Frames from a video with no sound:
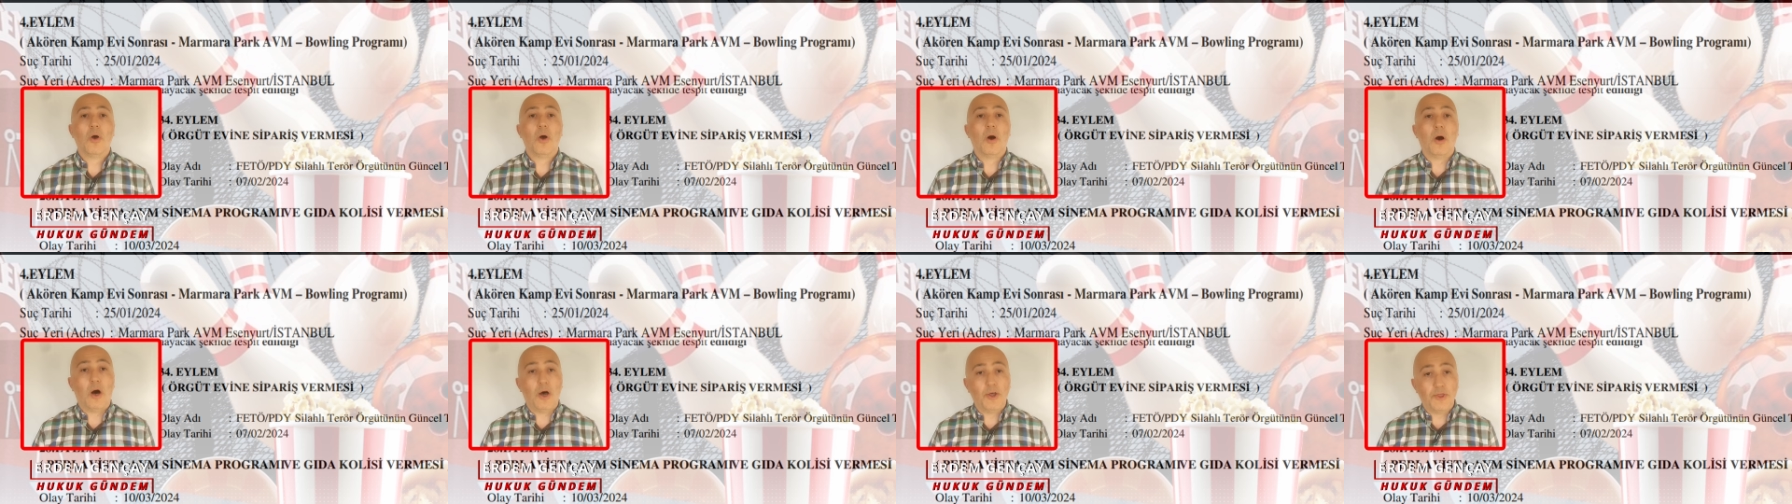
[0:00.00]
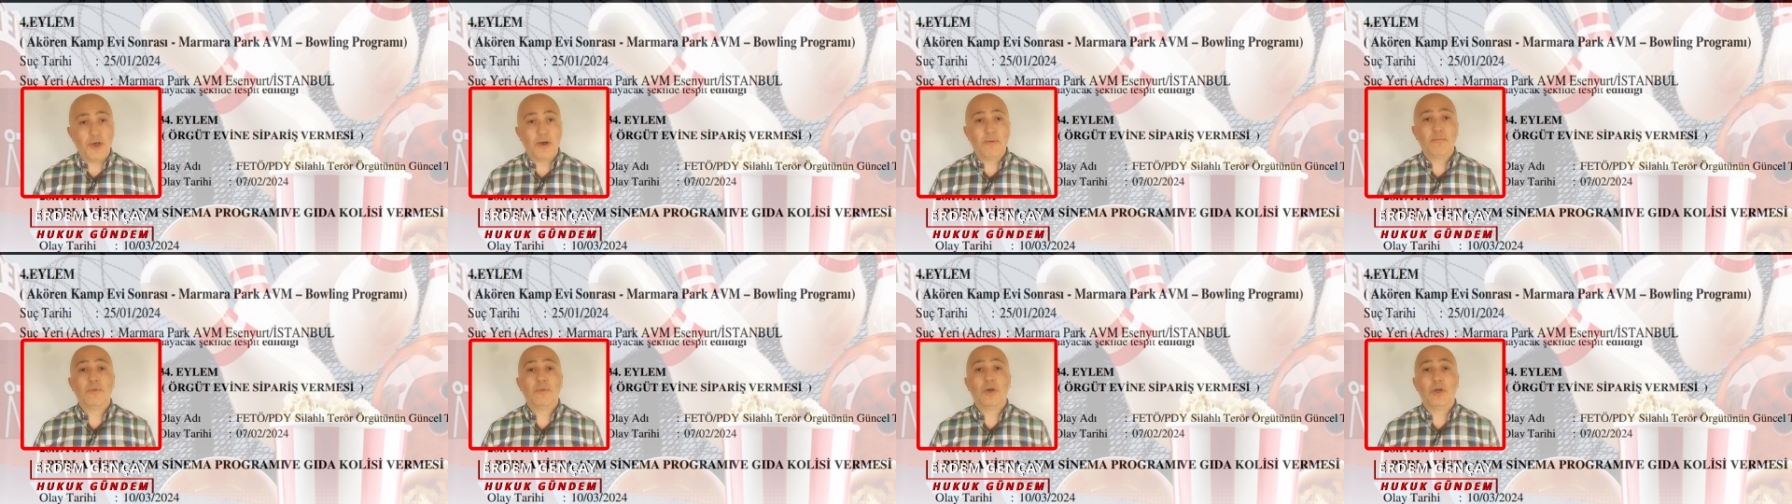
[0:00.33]

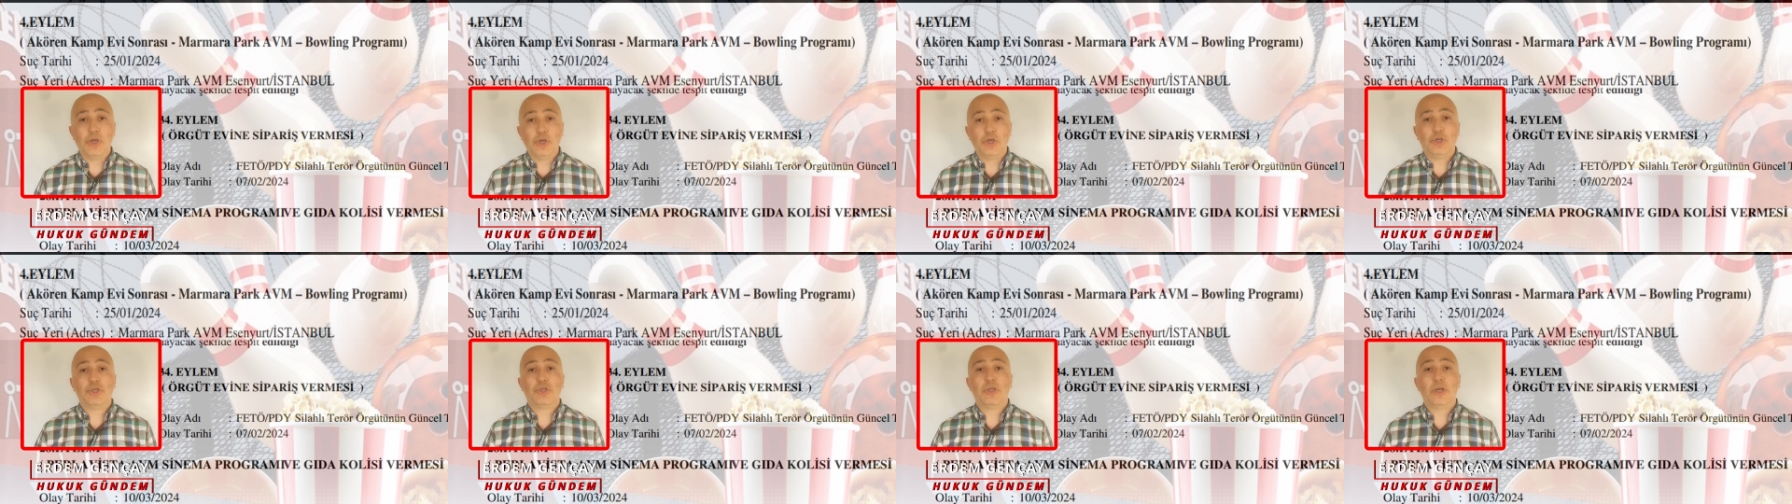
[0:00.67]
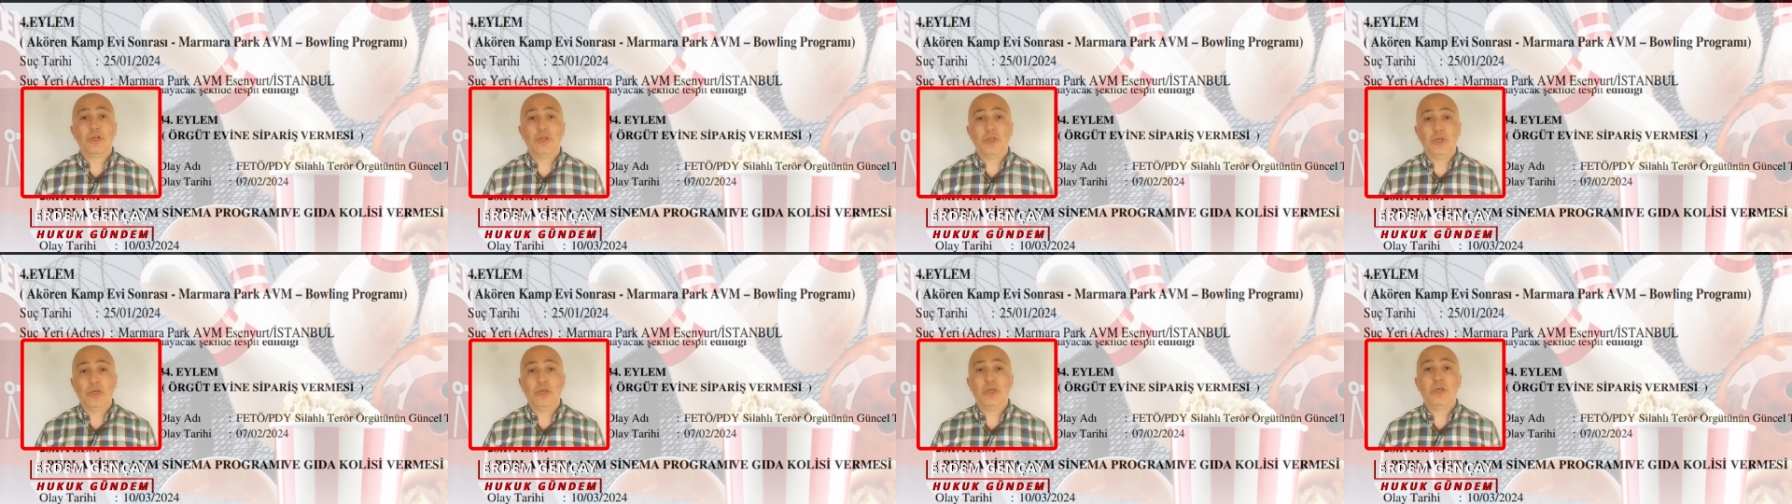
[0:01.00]
Adamlar
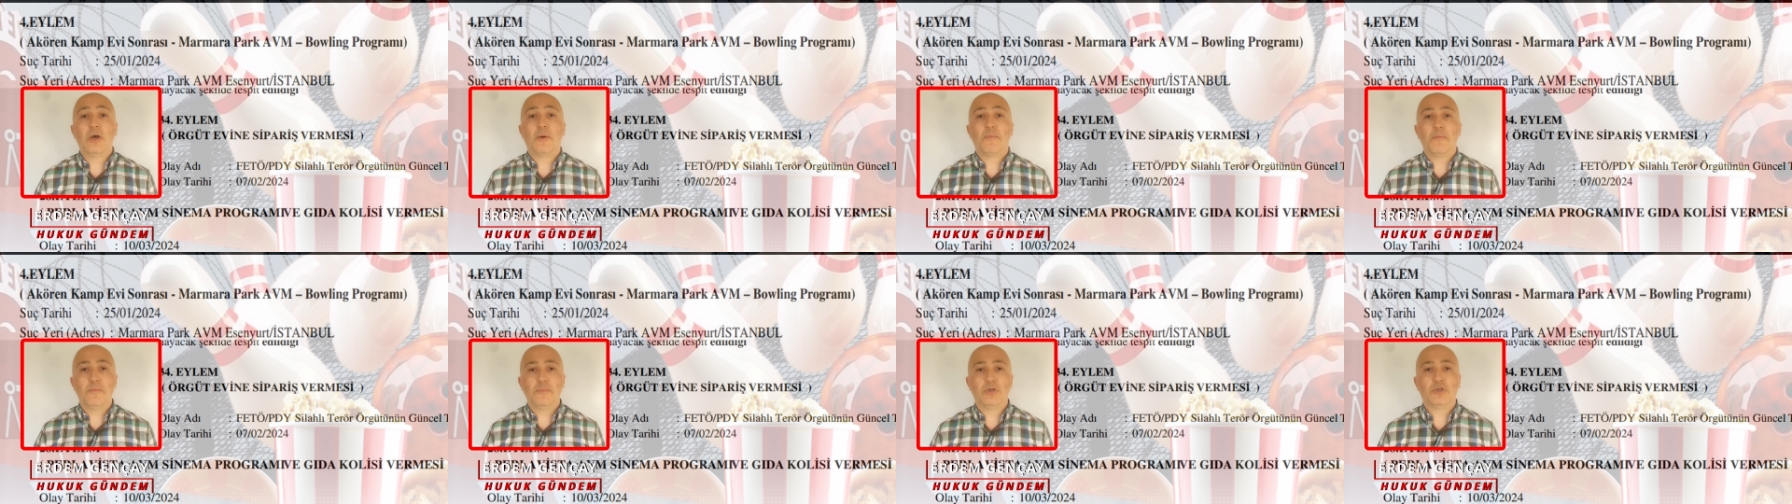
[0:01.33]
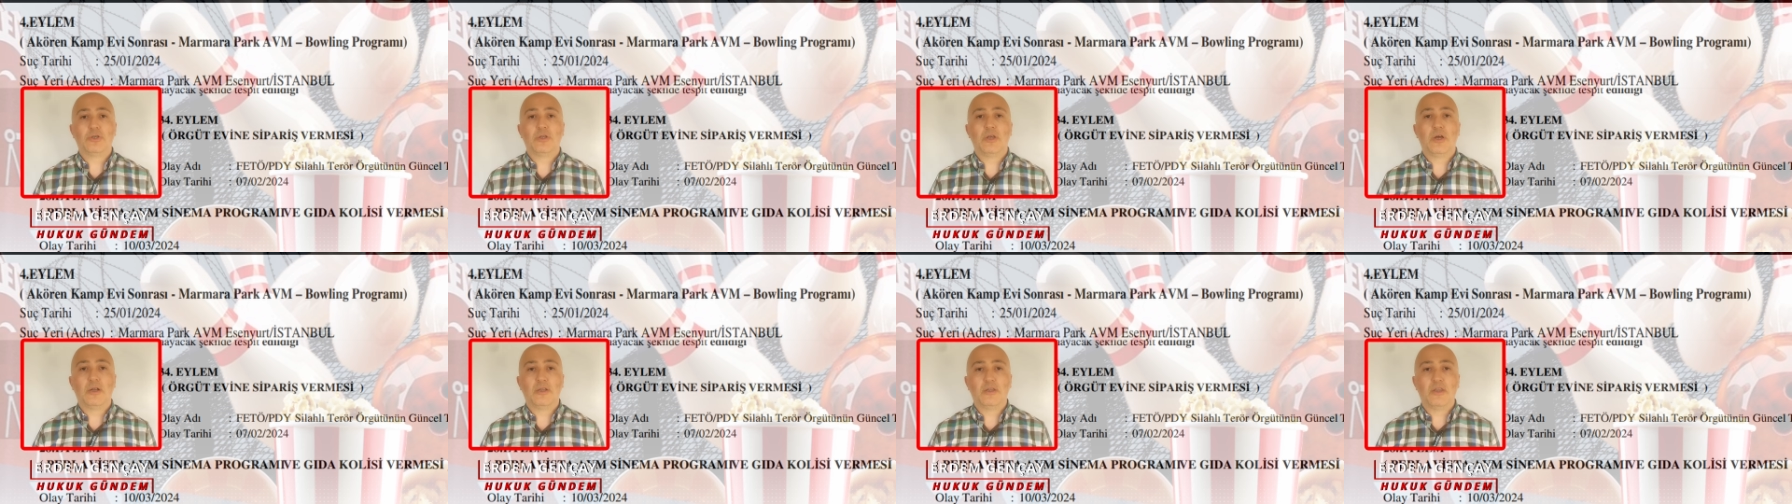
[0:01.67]
işlerini iyi
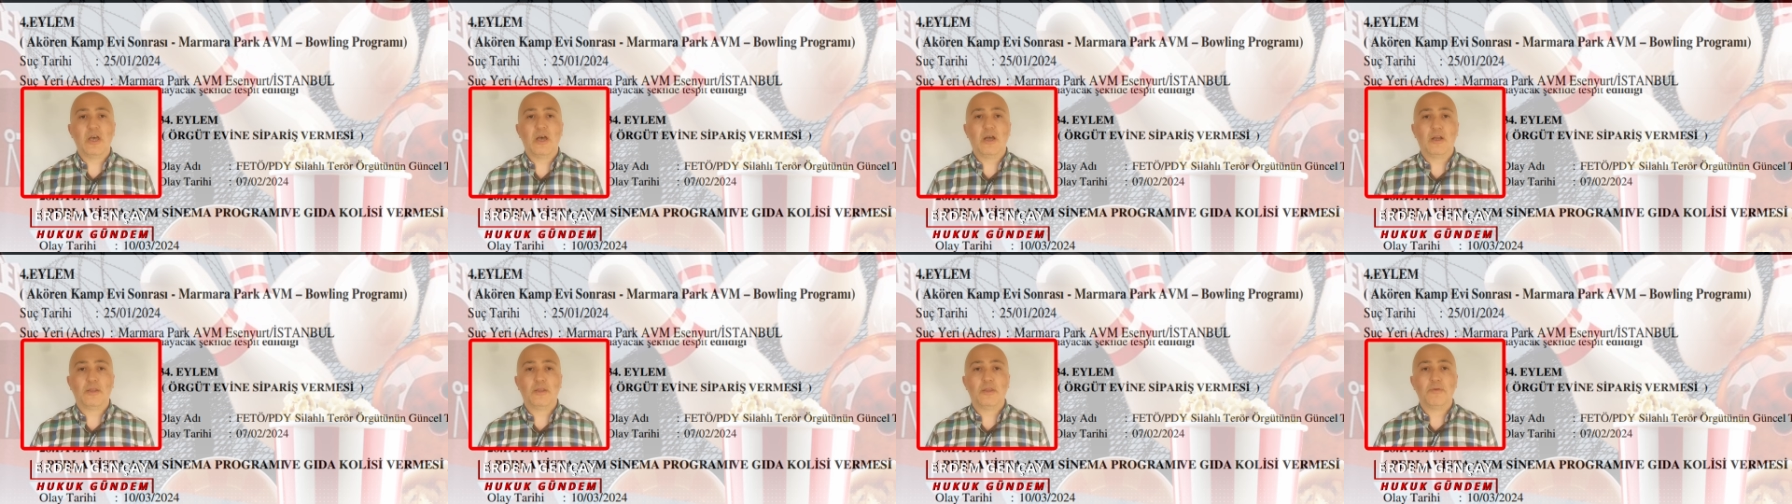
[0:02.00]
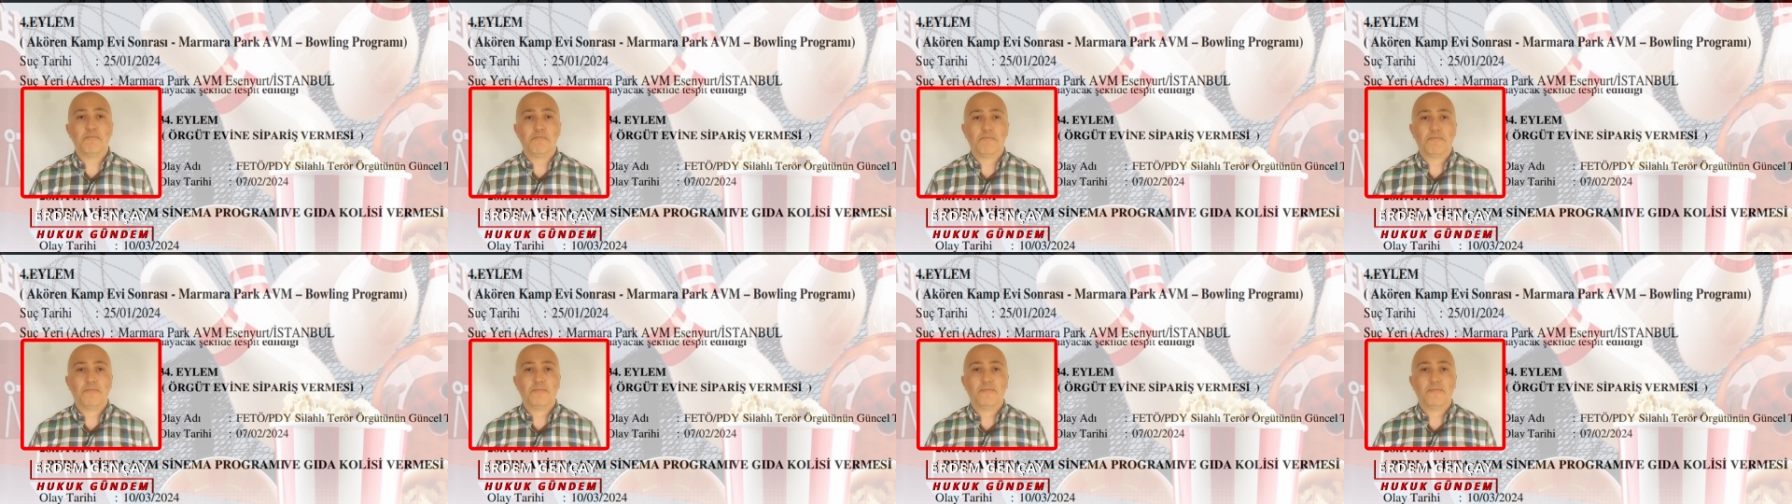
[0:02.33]
yapmışlar derdim.